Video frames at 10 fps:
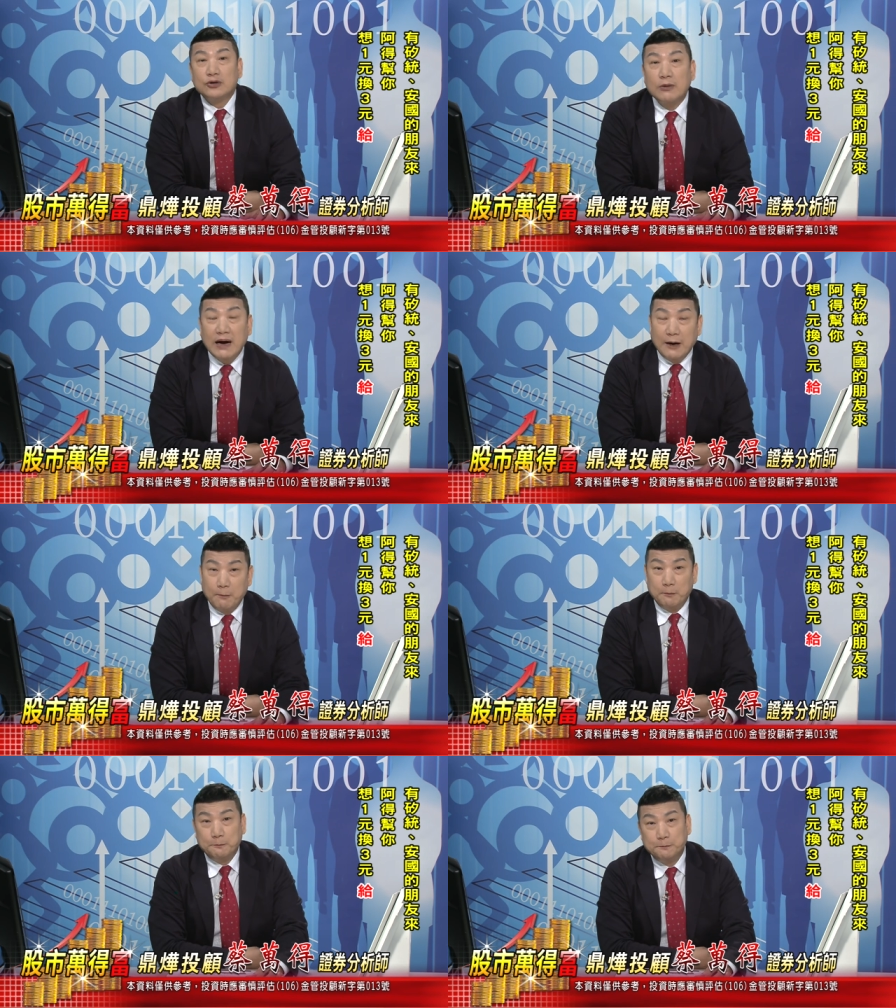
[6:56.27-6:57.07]
对吧？
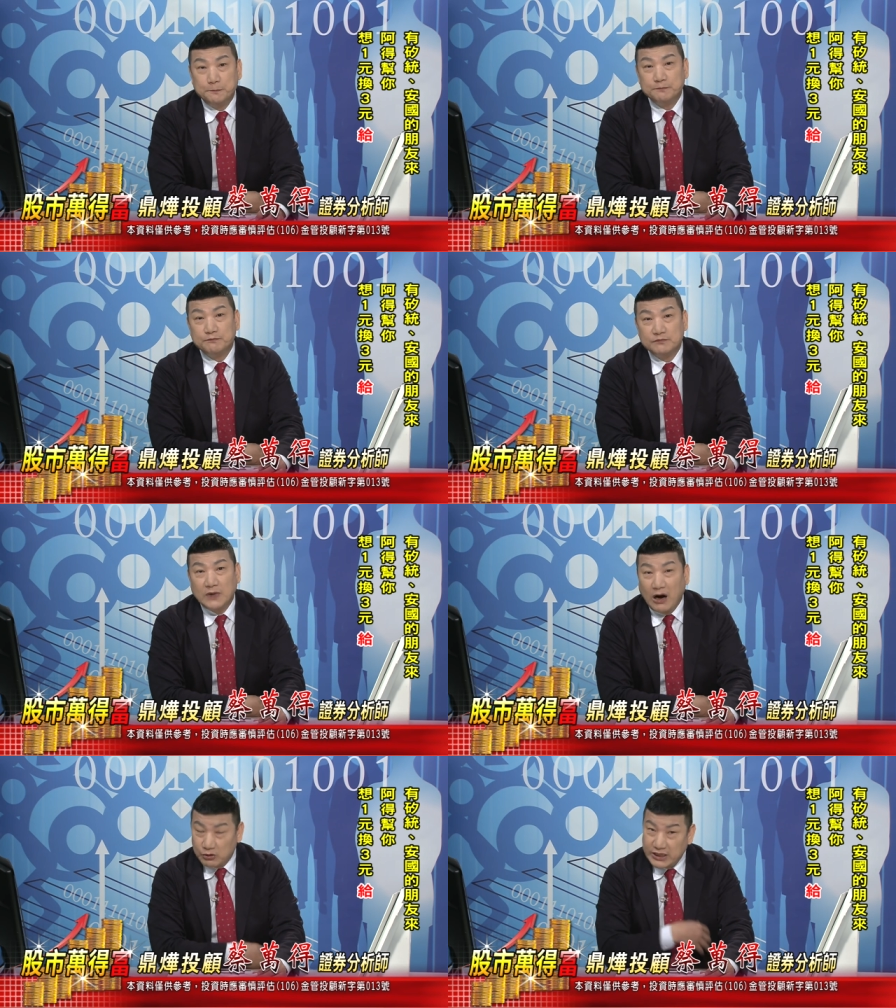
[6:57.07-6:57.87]

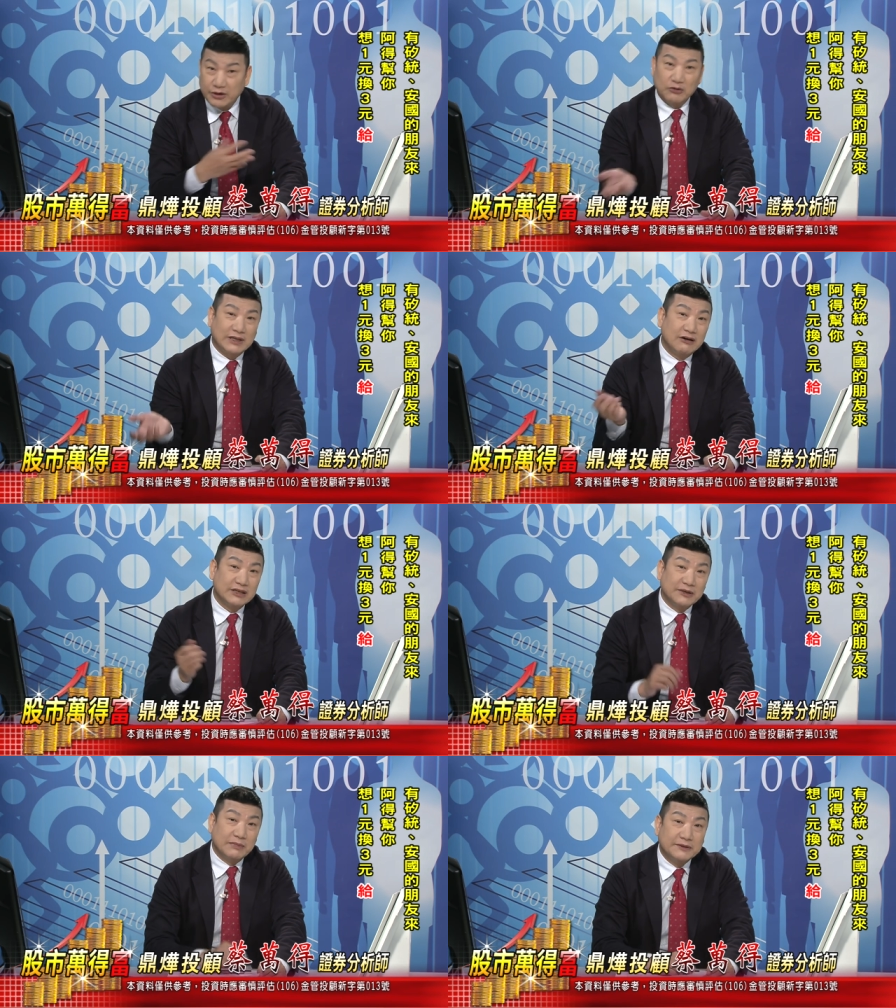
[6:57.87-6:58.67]
好像有道
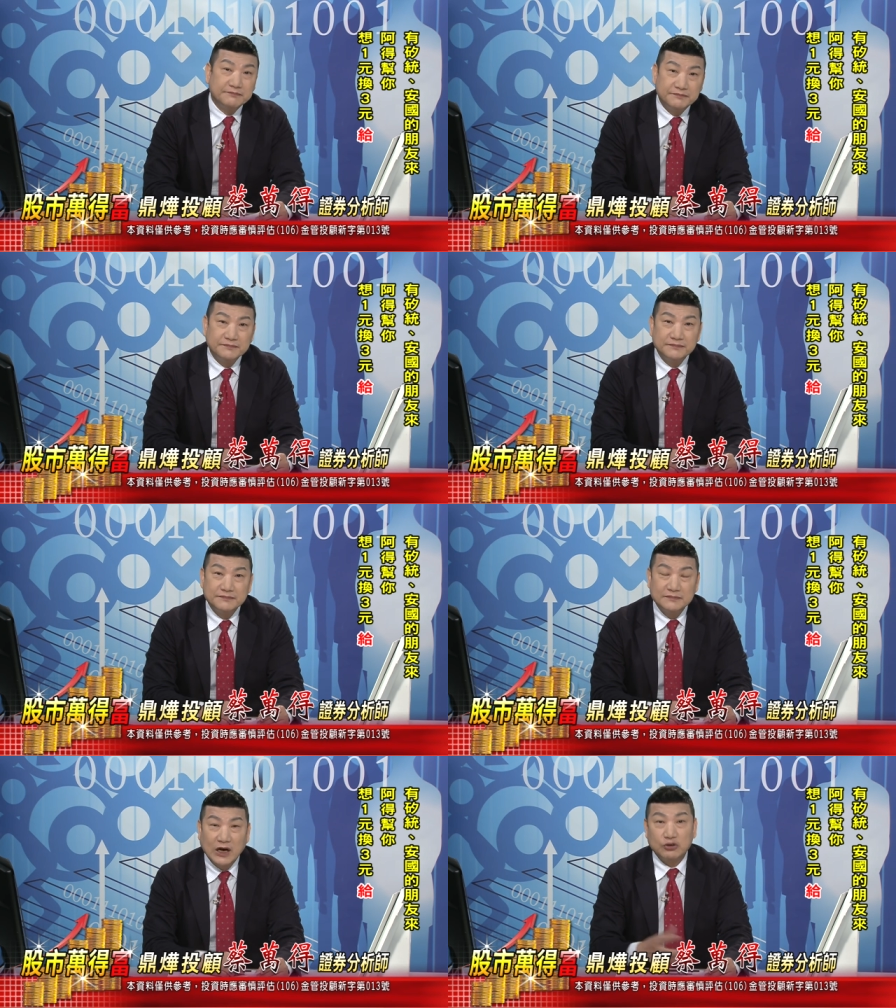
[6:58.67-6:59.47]
理，
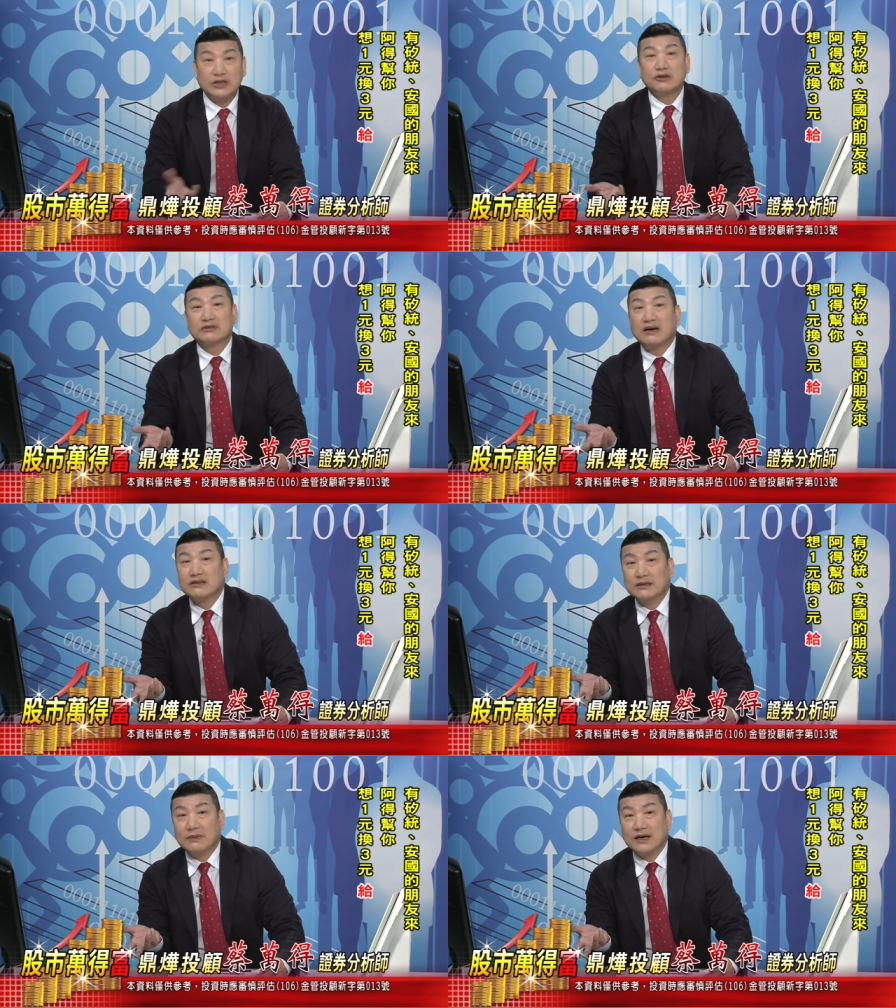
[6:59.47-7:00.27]
好像有
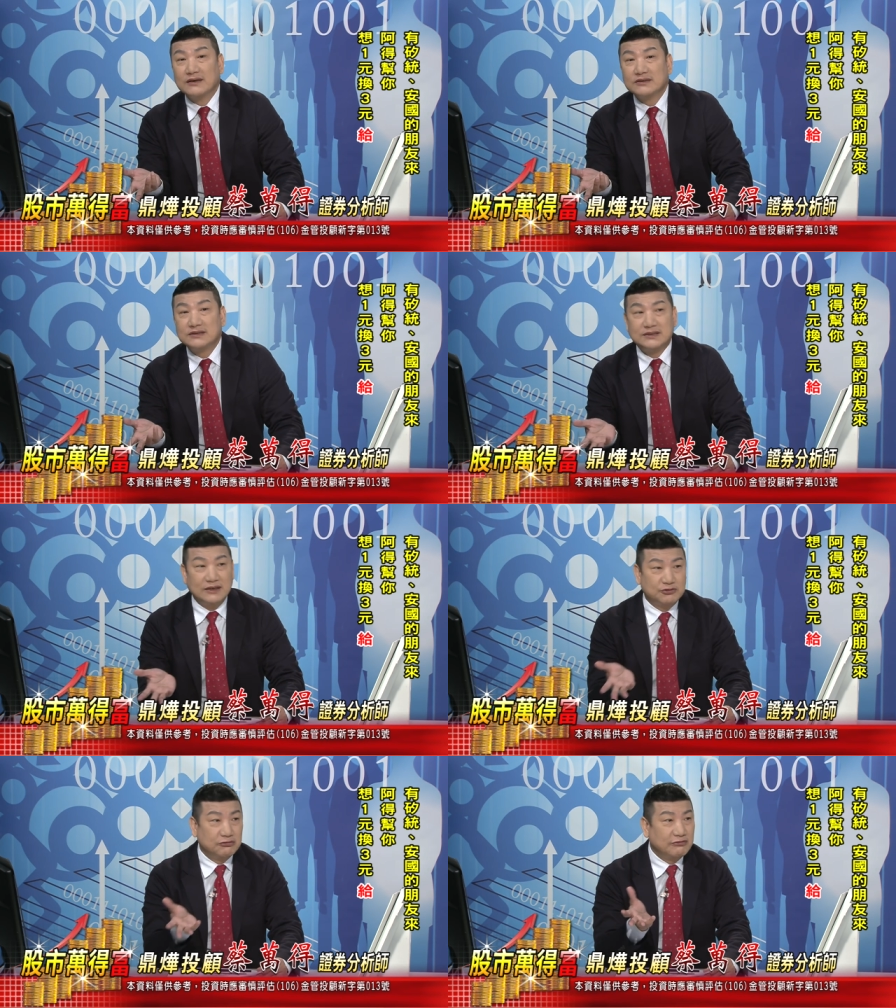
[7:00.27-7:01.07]
道理嘛。
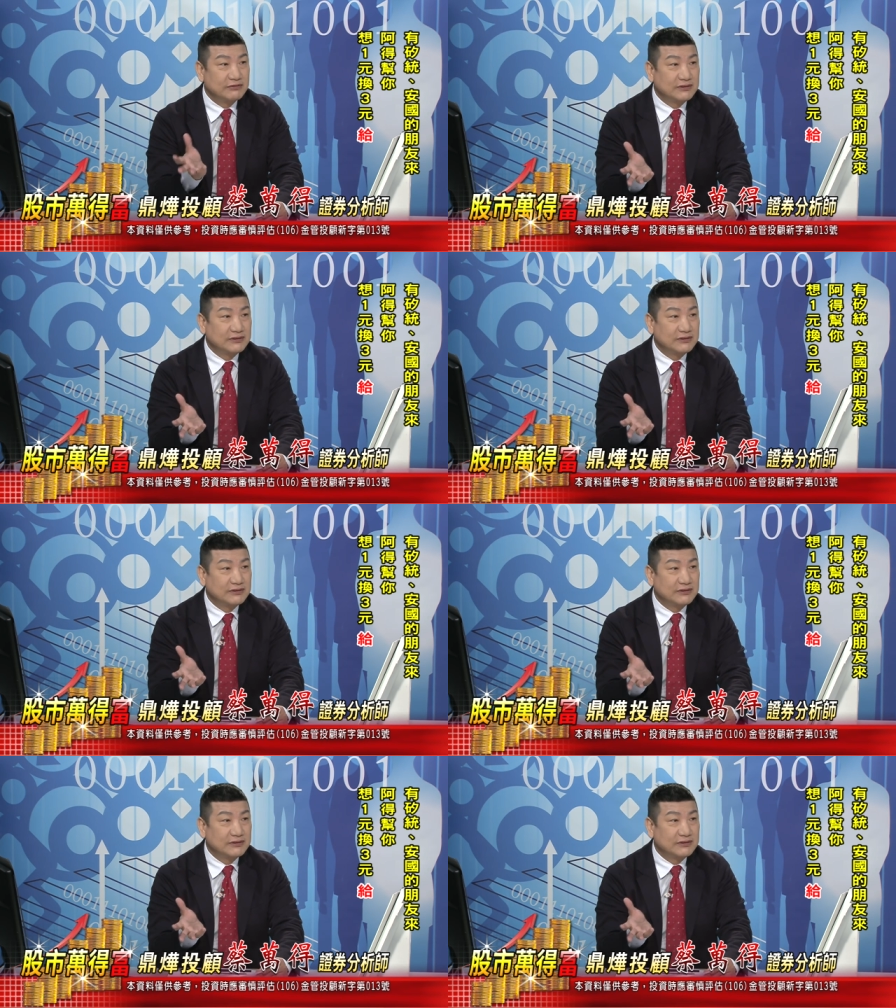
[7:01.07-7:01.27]
在赌